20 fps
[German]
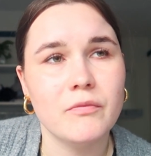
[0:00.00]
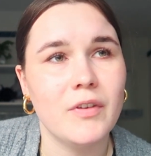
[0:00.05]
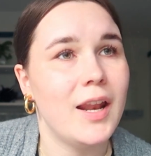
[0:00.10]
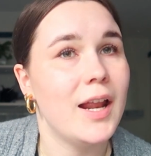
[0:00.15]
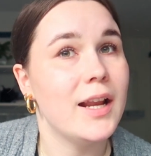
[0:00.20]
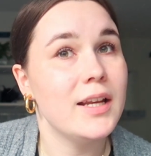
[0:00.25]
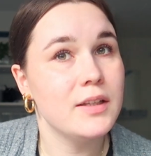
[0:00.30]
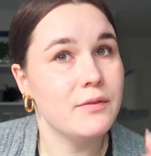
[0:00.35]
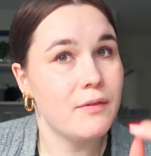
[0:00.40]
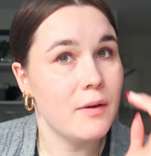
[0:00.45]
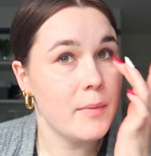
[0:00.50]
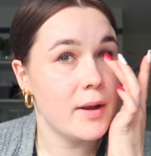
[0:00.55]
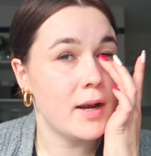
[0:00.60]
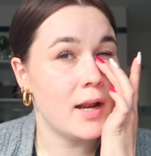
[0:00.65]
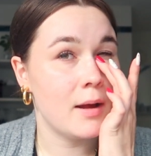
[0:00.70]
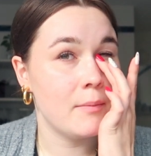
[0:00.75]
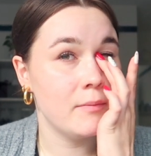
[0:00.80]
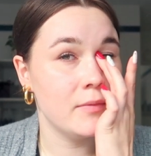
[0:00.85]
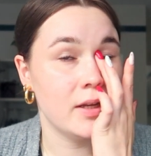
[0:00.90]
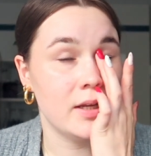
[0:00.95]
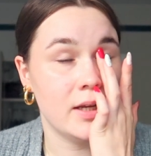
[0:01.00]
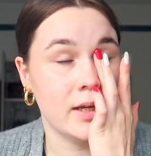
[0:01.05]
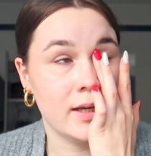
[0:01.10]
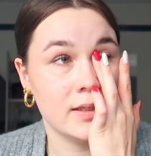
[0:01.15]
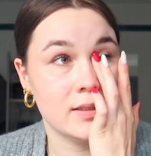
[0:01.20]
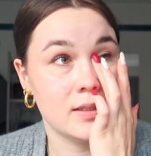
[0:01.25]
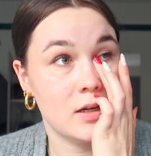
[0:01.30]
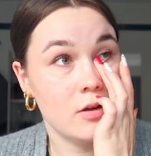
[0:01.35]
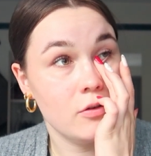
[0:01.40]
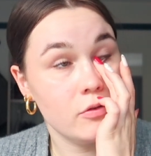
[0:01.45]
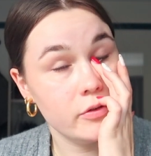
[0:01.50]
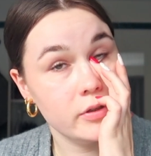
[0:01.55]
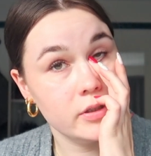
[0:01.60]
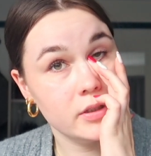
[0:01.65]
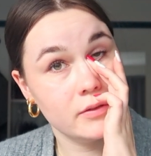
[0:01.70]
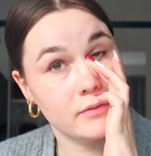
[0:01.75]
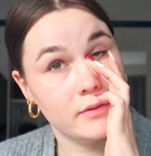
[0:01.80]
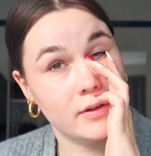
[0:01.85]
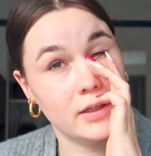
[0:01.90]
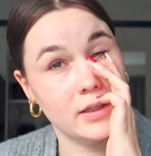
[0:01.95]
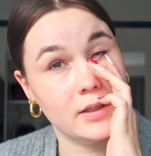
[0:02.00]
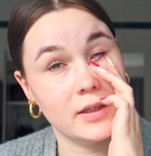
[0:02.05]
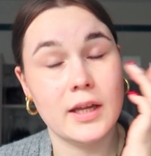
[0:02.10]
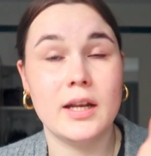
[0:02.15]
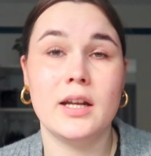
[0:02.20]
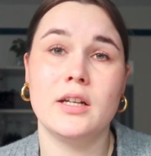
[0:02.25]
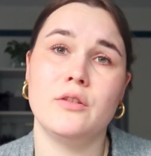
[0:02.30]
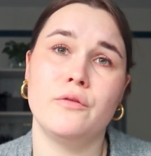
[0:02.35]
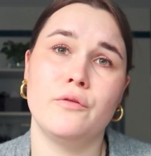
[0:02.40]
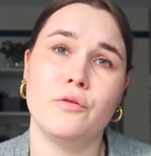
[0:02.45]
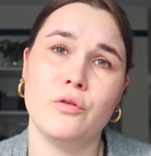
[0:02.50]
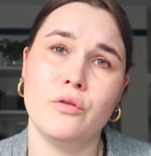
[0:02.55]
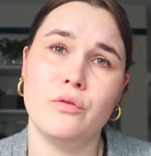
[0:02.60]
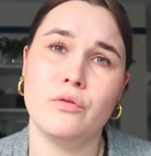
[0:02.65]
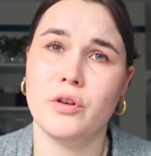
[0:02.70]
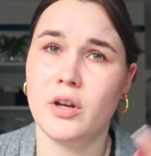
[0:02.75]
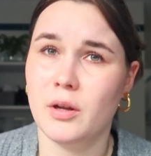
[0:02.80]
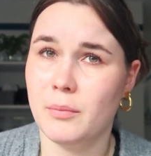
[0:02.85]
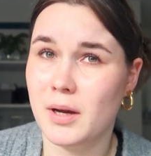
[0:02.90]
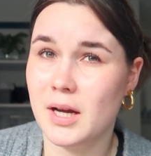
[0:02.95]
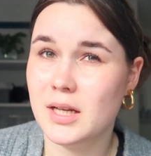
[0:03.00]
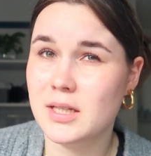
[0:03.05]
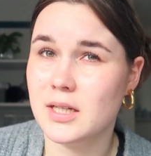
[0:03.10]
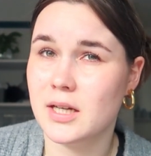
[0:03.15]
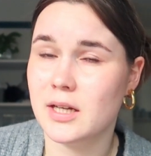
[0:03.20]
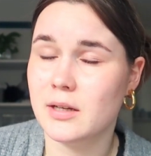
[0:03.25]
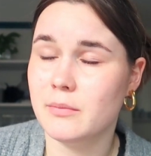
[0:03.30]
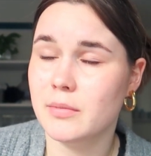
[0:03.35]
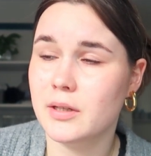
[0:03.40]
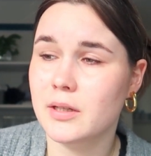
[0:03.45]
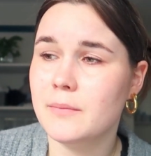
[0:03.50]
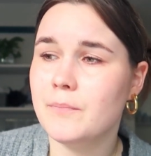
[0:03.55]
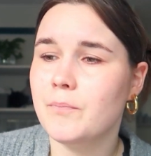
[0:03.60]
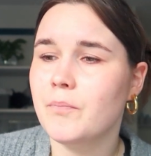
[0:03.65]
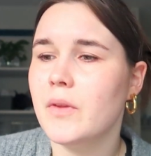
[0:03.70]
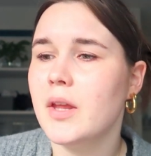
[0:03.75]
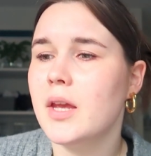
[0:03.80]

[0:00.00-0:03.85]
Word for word: Weil eigentlich war mein Abend dann ja gestern auch ruhig, weil ich relativ früh von der Party heim bin.